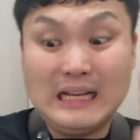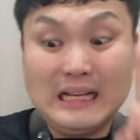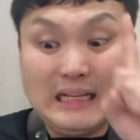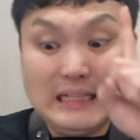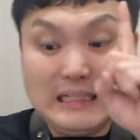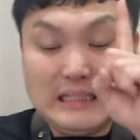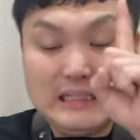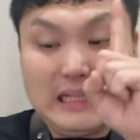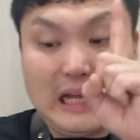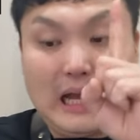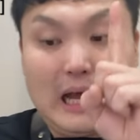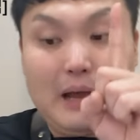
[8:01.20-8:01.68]

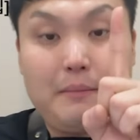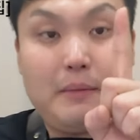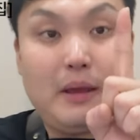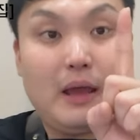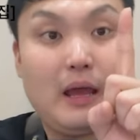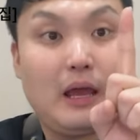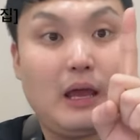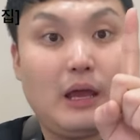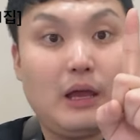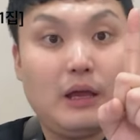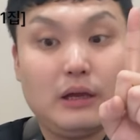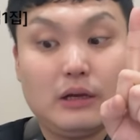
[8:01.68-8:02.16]
그
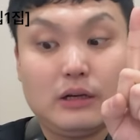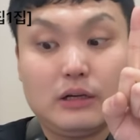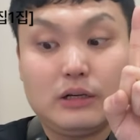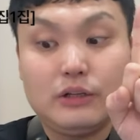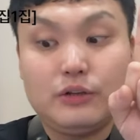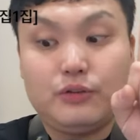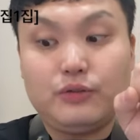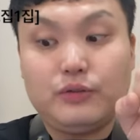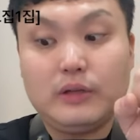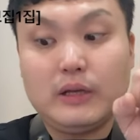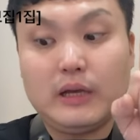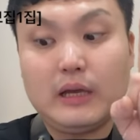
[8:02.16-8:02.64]
다음에 그
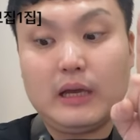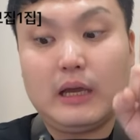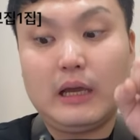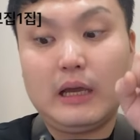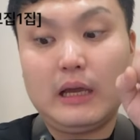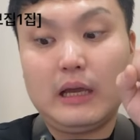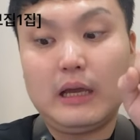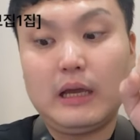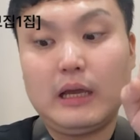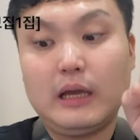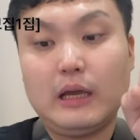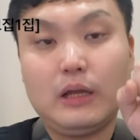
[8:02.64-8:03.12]

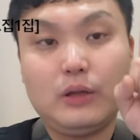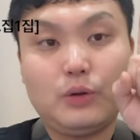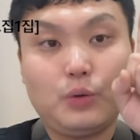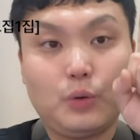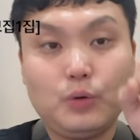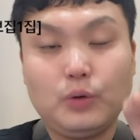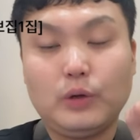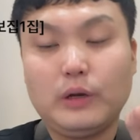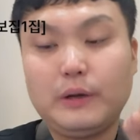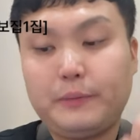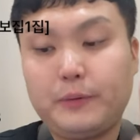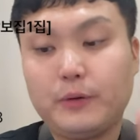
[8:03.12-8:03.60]
뒤에
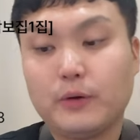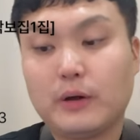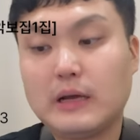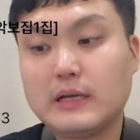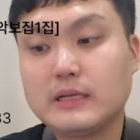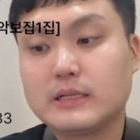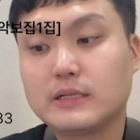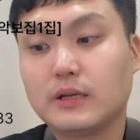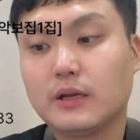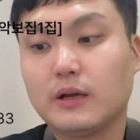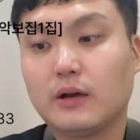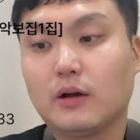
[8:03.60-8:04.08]
도돌이표가
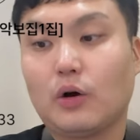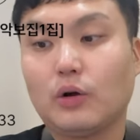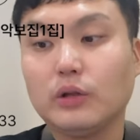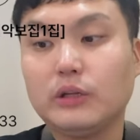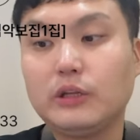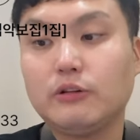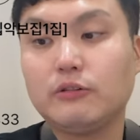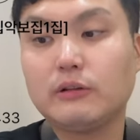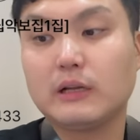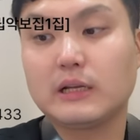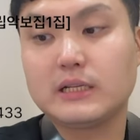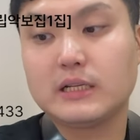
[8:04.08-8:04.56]
있어요.
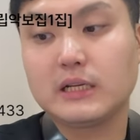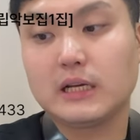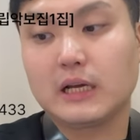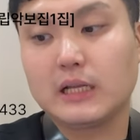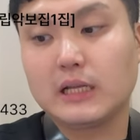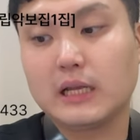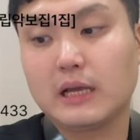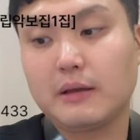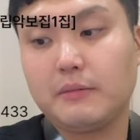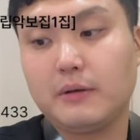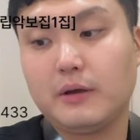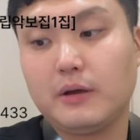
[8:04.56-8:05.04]
어디로 다시
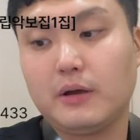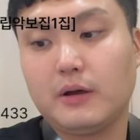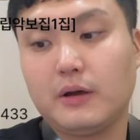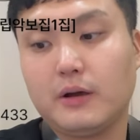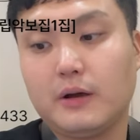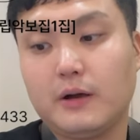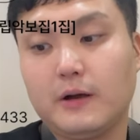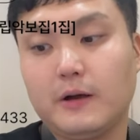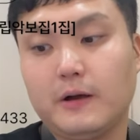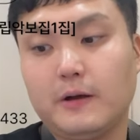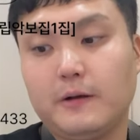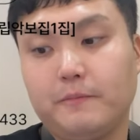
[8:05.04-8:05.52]

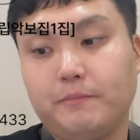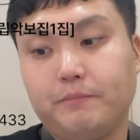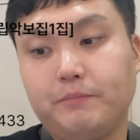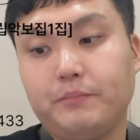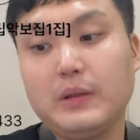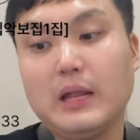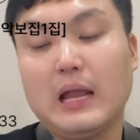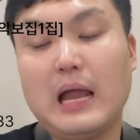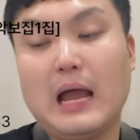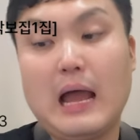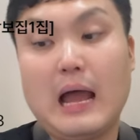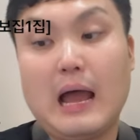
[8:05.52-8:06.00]
가냐면
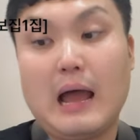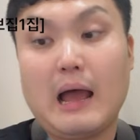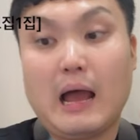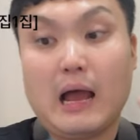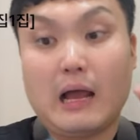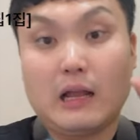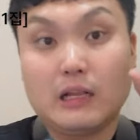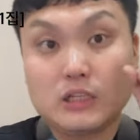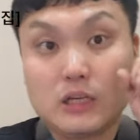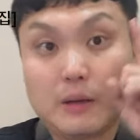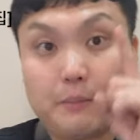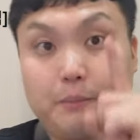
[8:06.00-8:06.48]

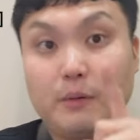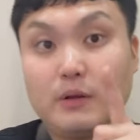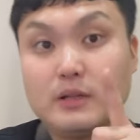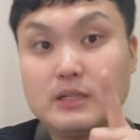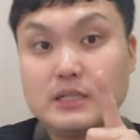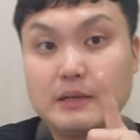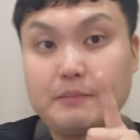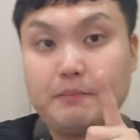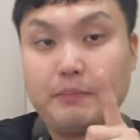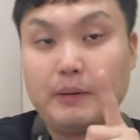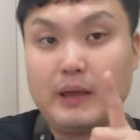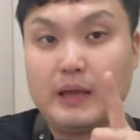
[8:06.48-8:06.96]
첫
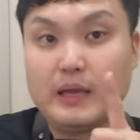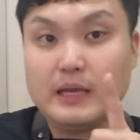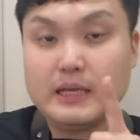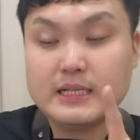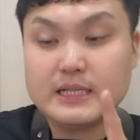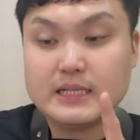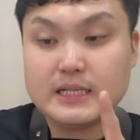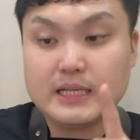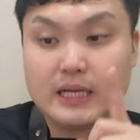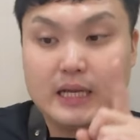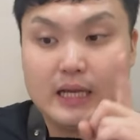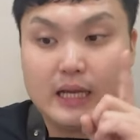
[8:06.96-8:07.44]
번째
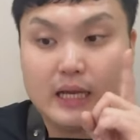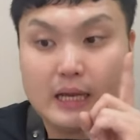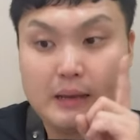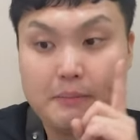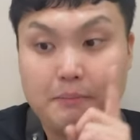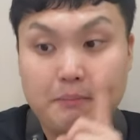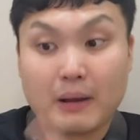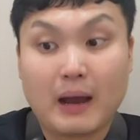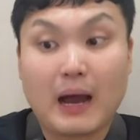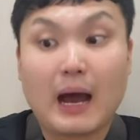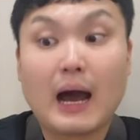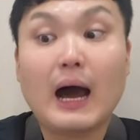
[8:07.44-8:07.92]

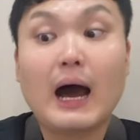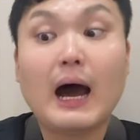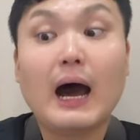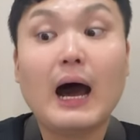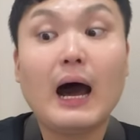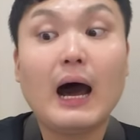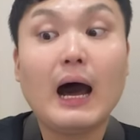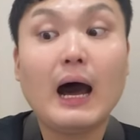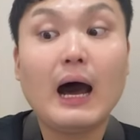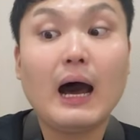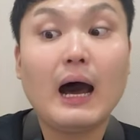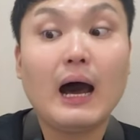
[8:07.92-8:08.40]
페이지에
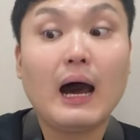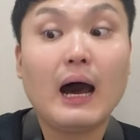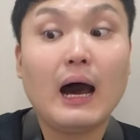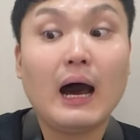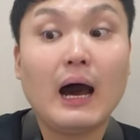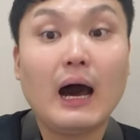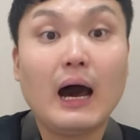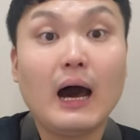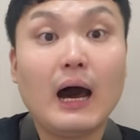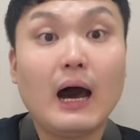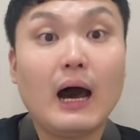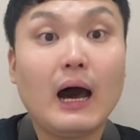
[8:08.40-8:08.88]

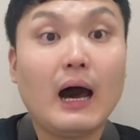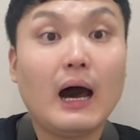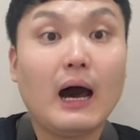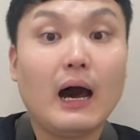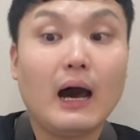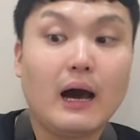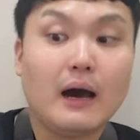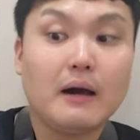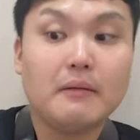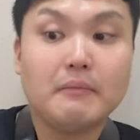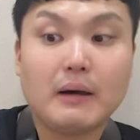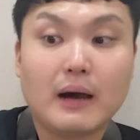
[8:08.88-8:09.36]

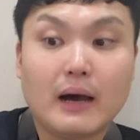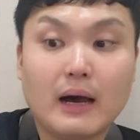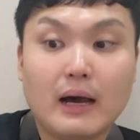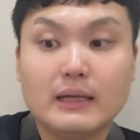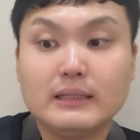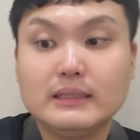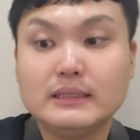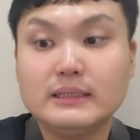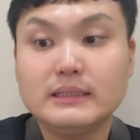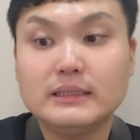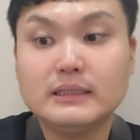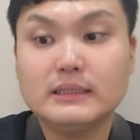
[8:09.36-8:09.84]

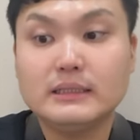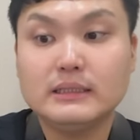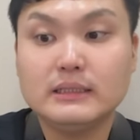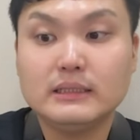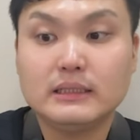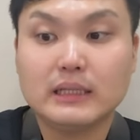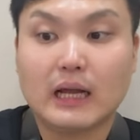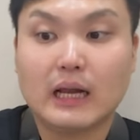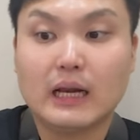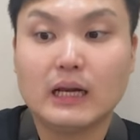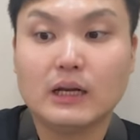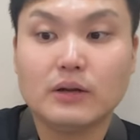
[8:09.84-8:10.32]
밤하늘
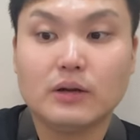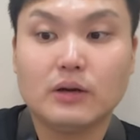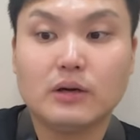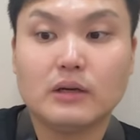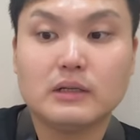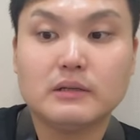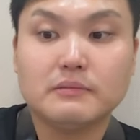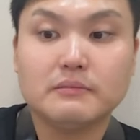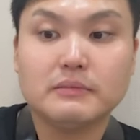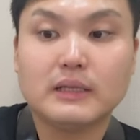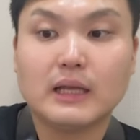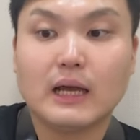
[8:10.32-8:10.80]

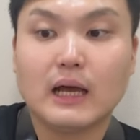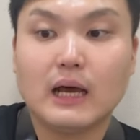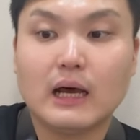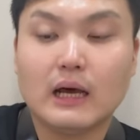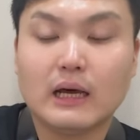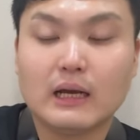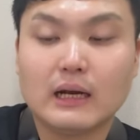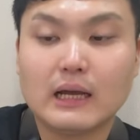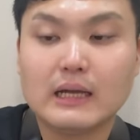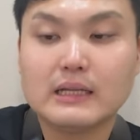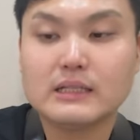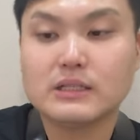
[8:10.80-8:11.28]
달걸음
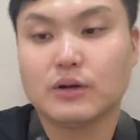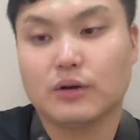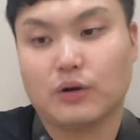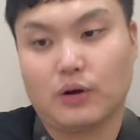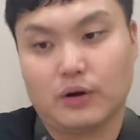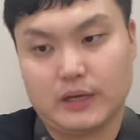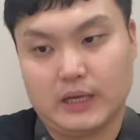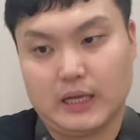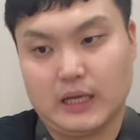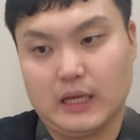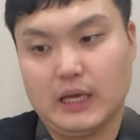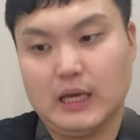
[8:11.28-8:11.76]
따라서
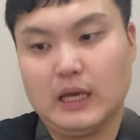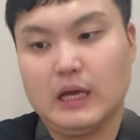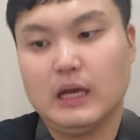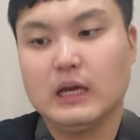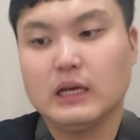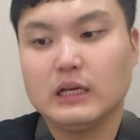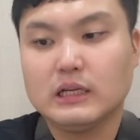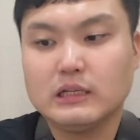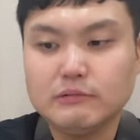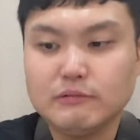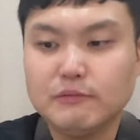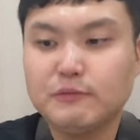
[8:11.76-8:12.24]
거기
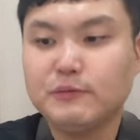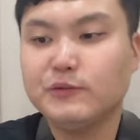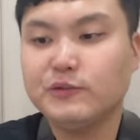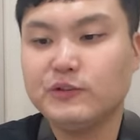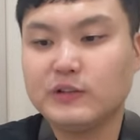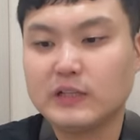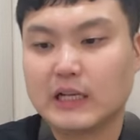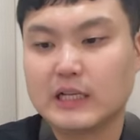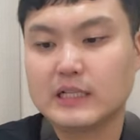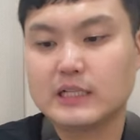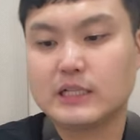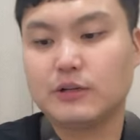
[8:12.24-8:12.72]
그 부분을
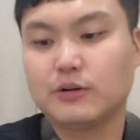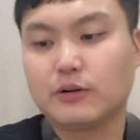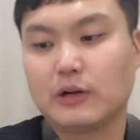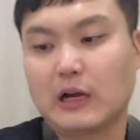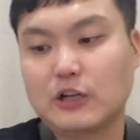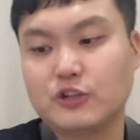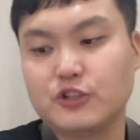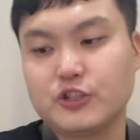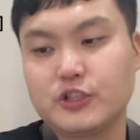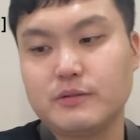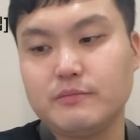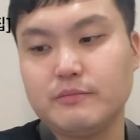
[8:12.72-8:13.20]
다시로
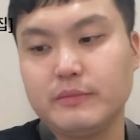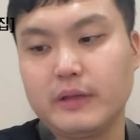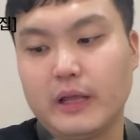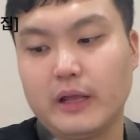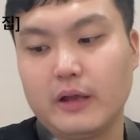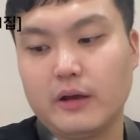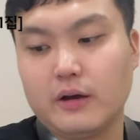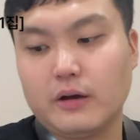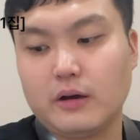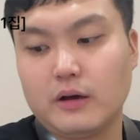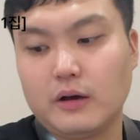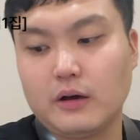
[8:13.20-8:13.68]
가주시면
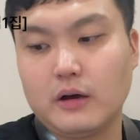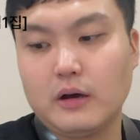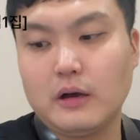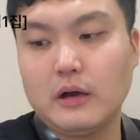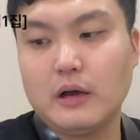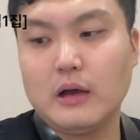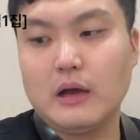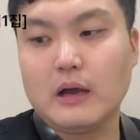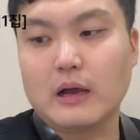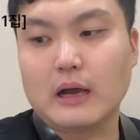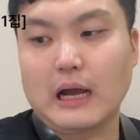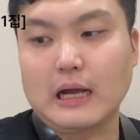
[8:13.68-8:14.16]
돼요.
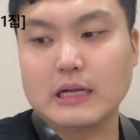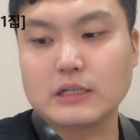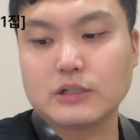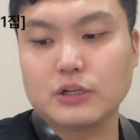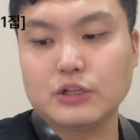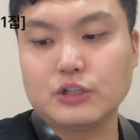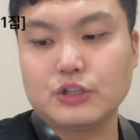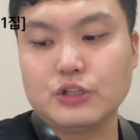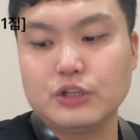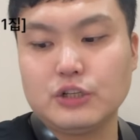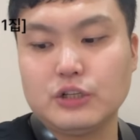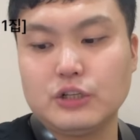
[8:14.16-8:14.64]

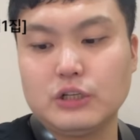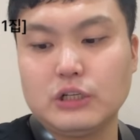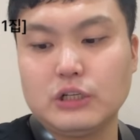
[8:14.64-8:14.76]
가서 쭉